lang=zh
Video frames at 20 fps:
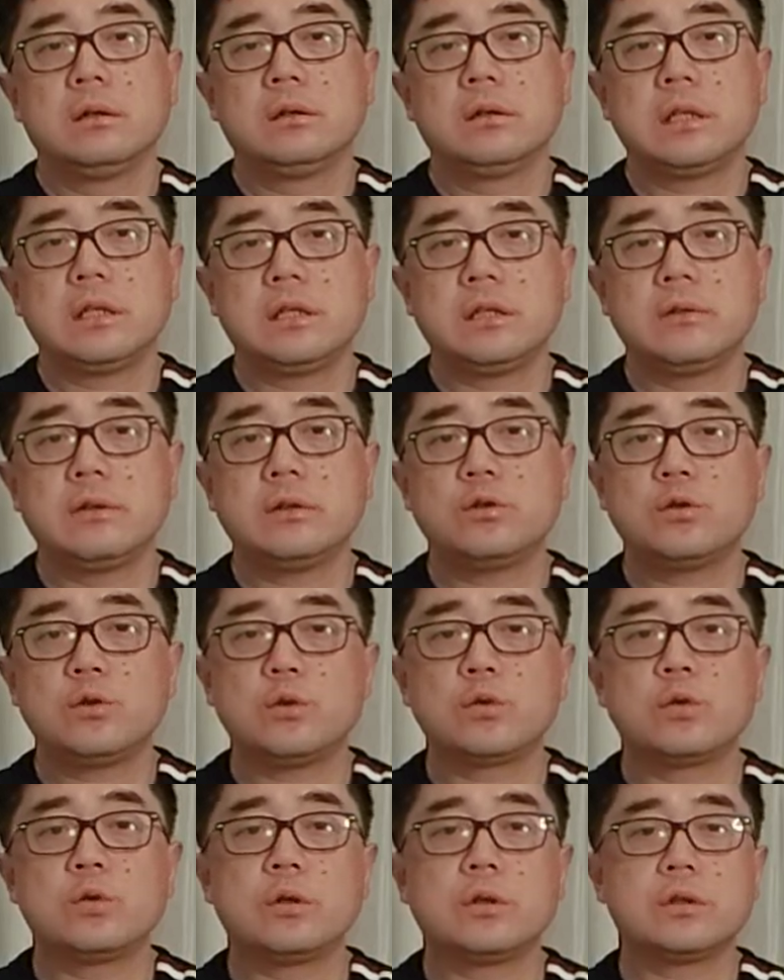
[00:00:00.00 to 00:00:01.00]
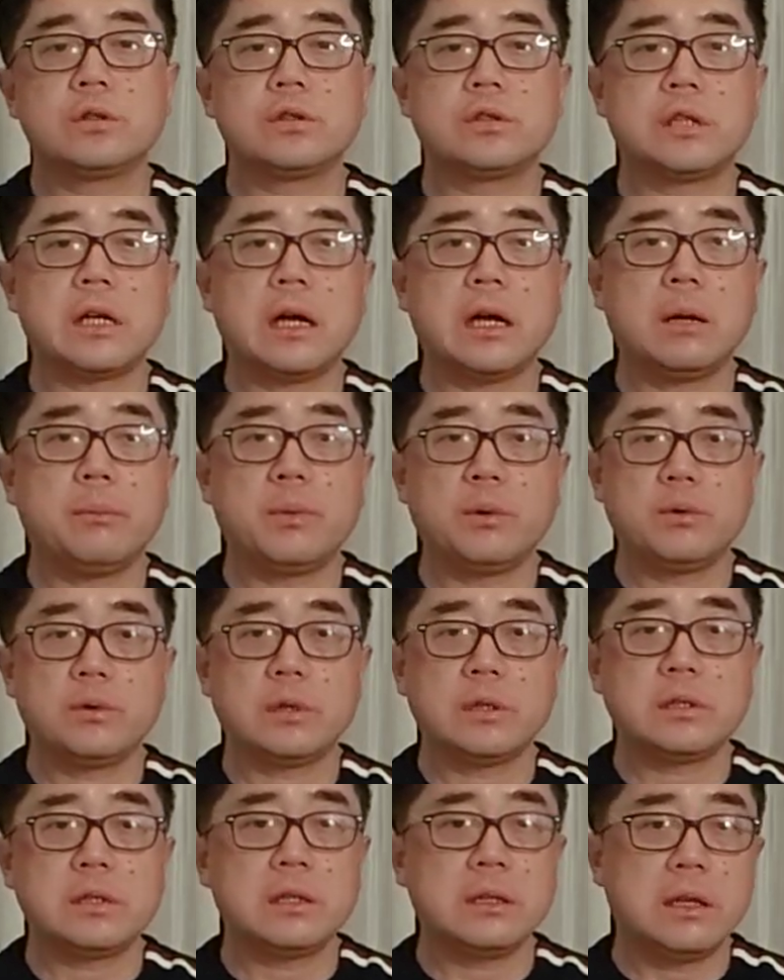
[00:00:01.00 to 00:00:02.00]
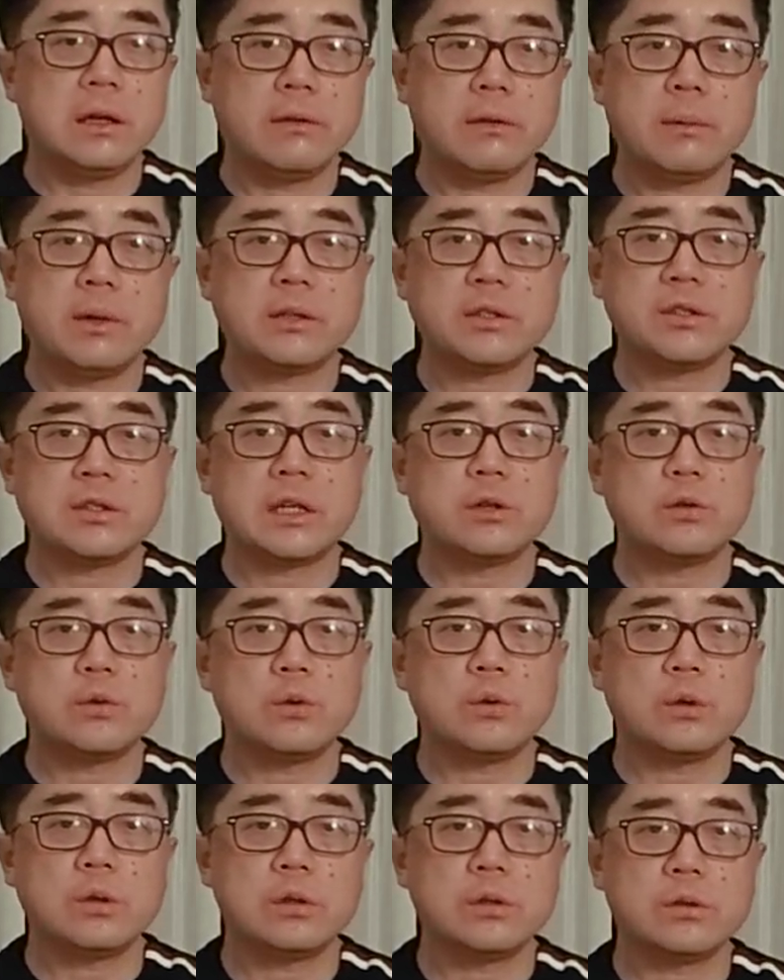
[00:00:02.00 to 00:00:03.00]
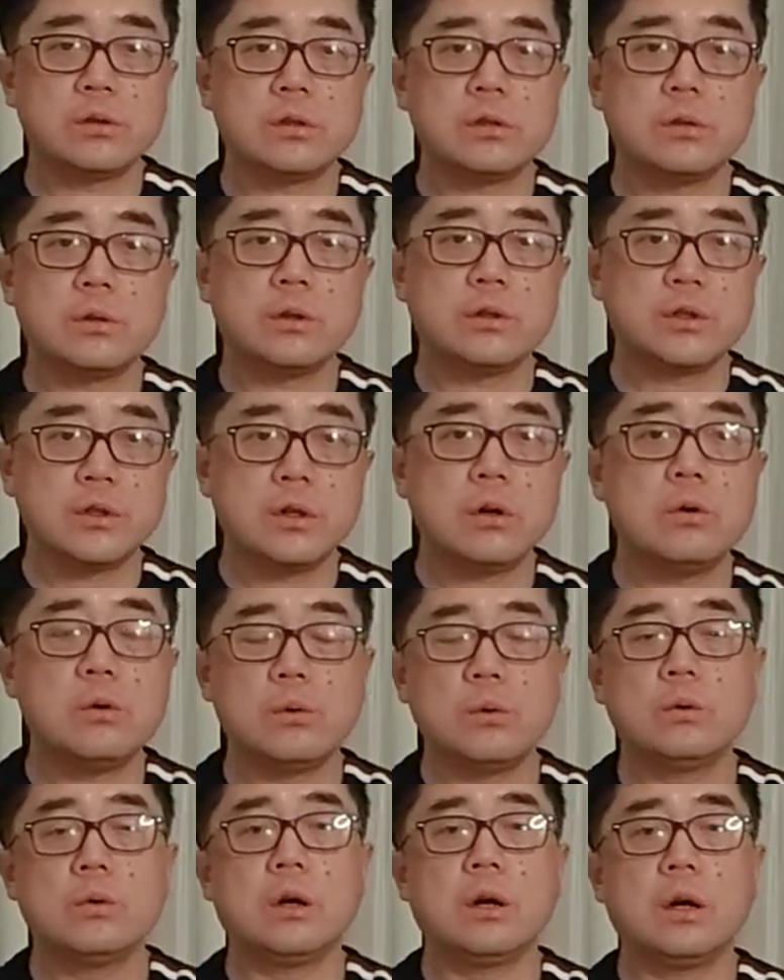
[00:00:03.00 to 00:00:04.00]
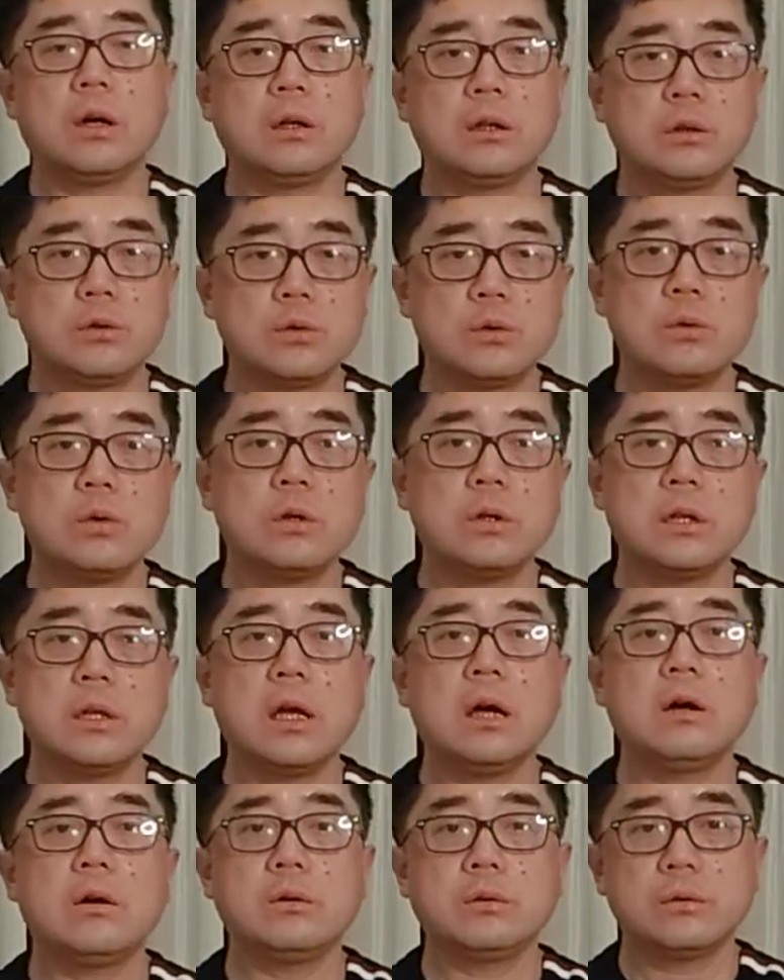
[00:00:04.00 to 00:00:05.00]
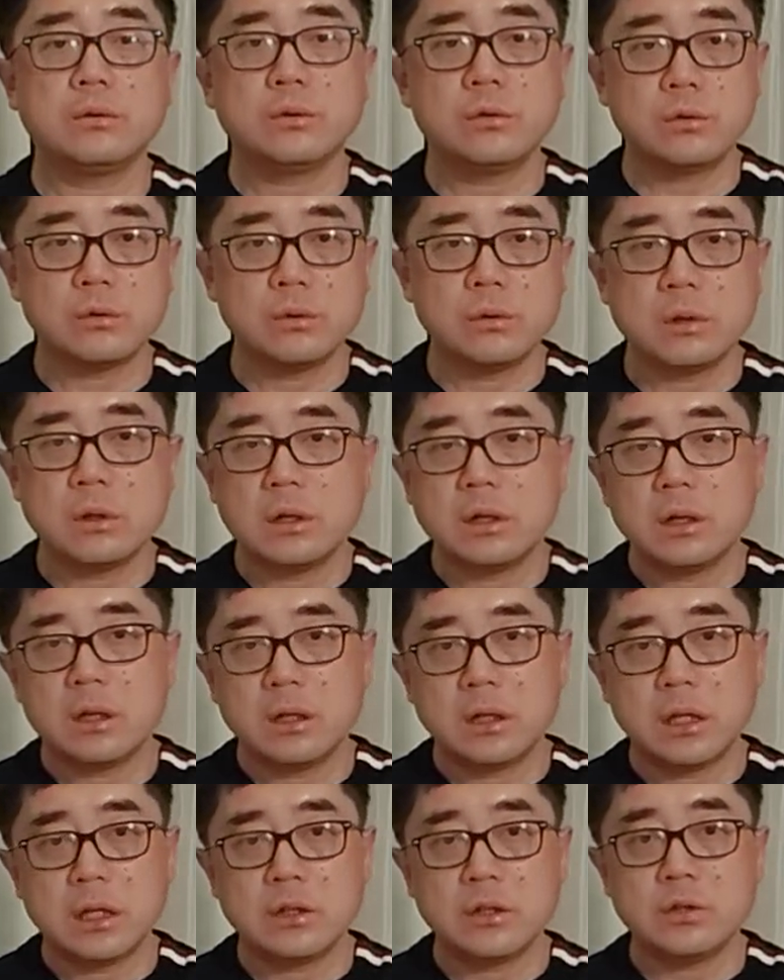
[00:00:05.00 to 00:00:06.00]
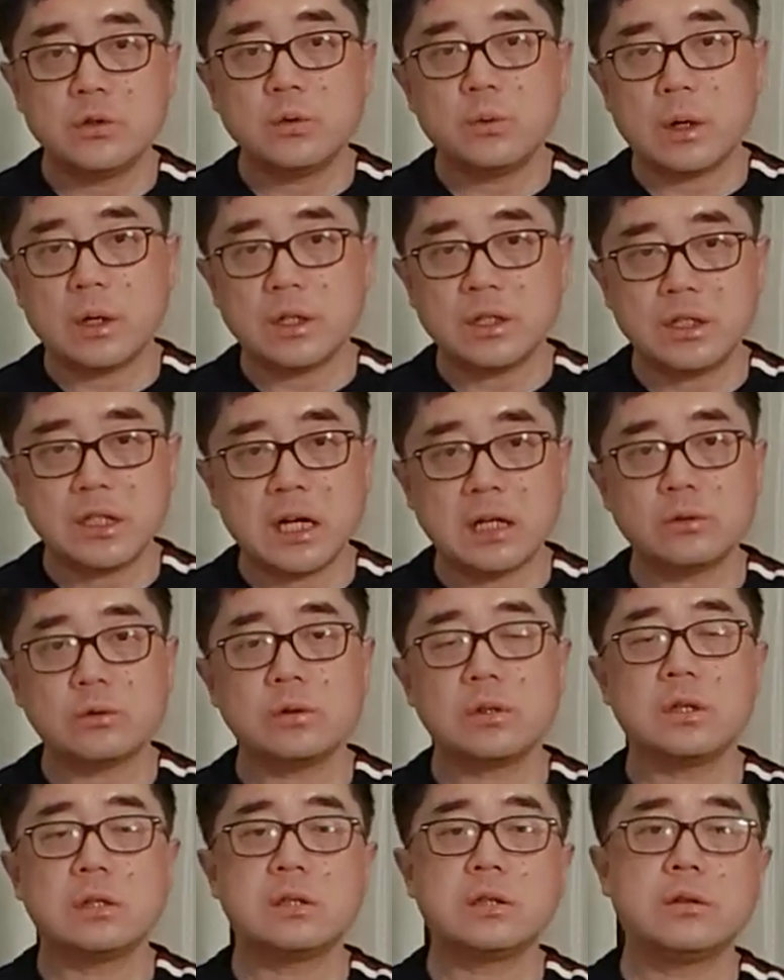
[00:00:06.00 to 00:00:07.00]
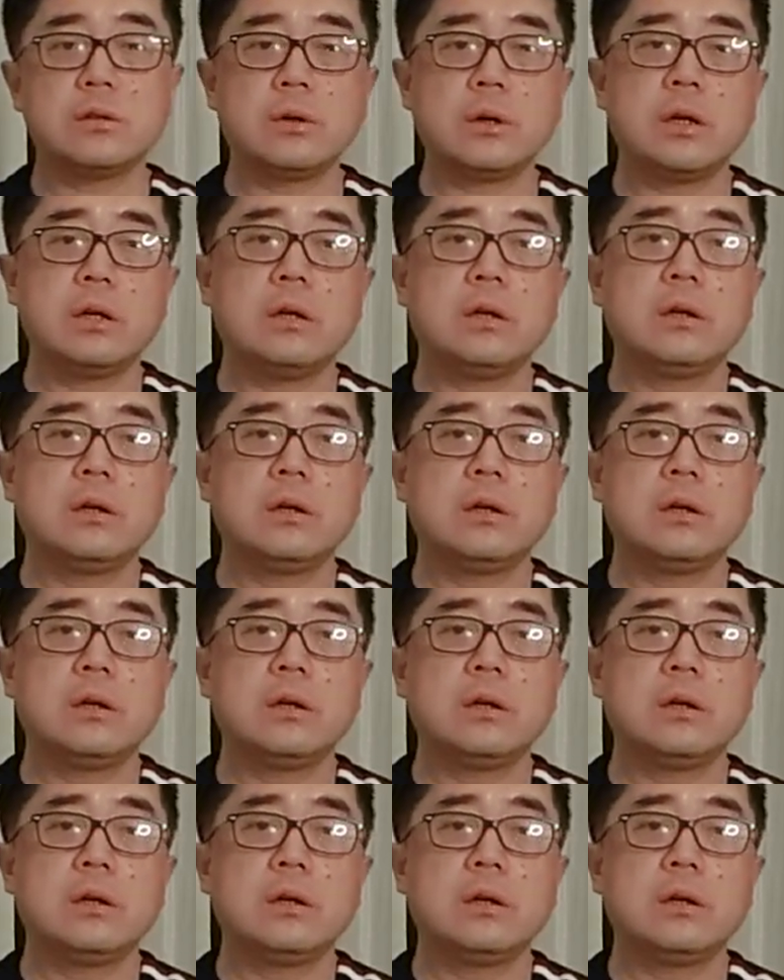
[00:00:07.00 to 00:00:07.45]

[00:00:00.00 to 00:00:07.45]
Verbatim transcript: 在西方做出了制裁，比如在这那方面制裁中国的这种策略之后啊，那中国你要你要继续往下做这策略，